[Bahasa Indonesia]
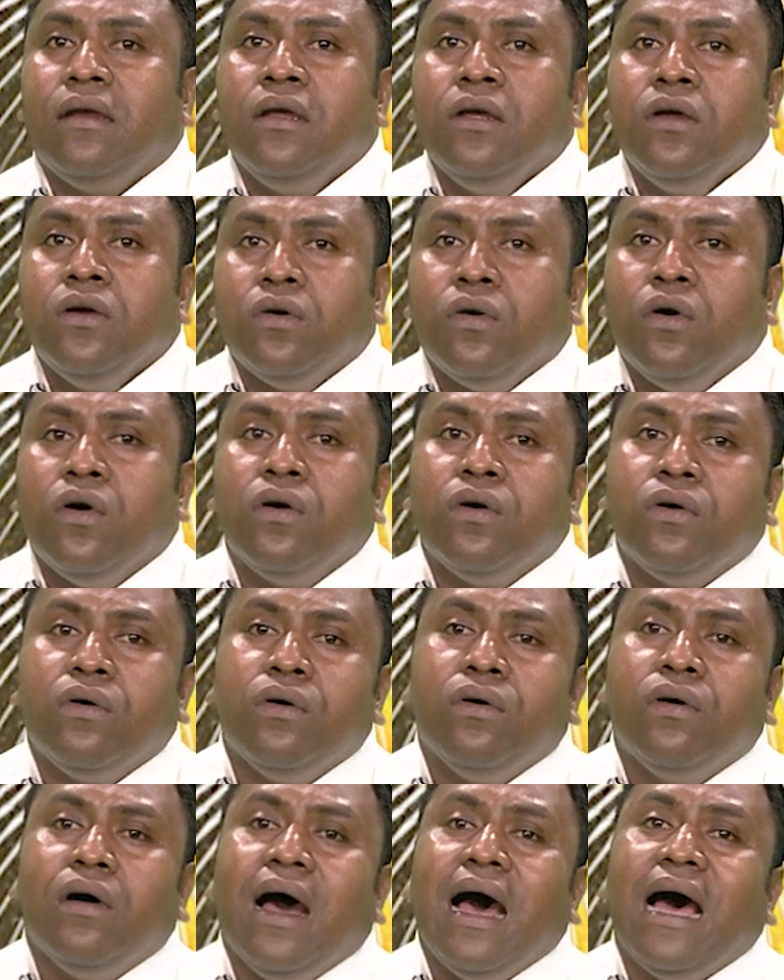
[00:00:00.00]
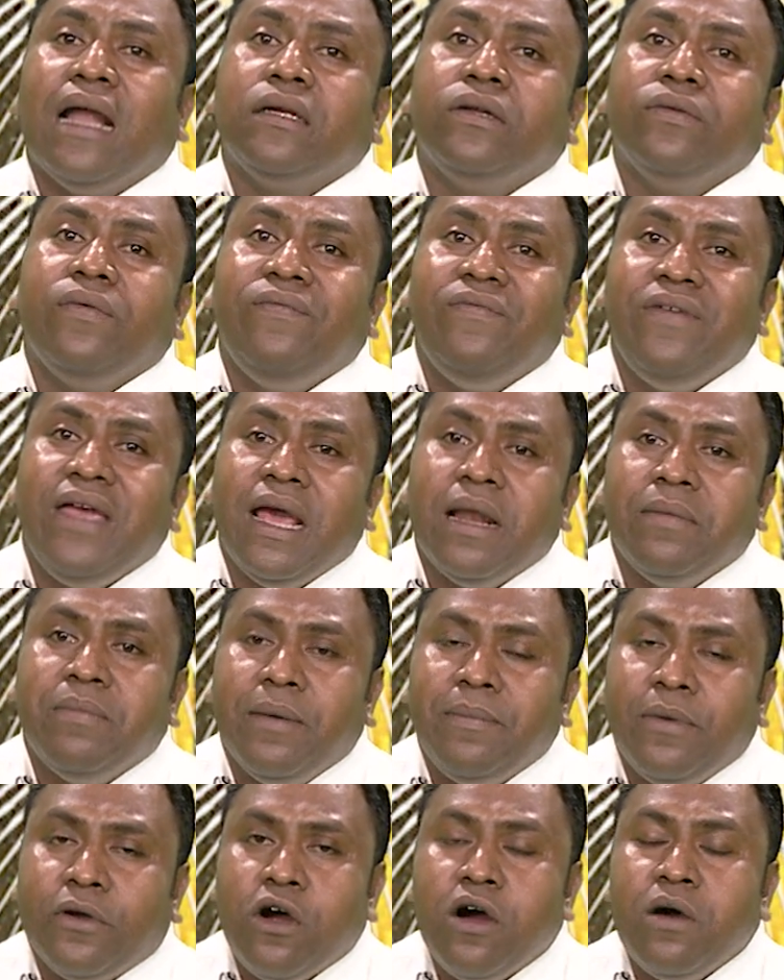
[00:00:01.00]
koko atu fiel ba
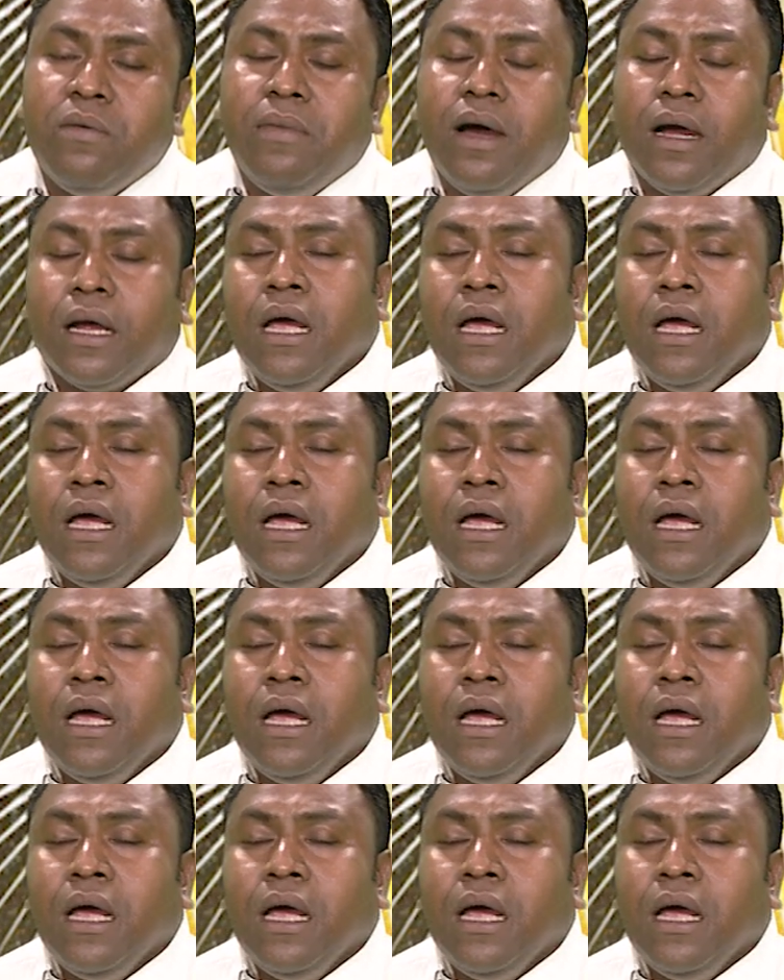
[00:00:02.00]
maroma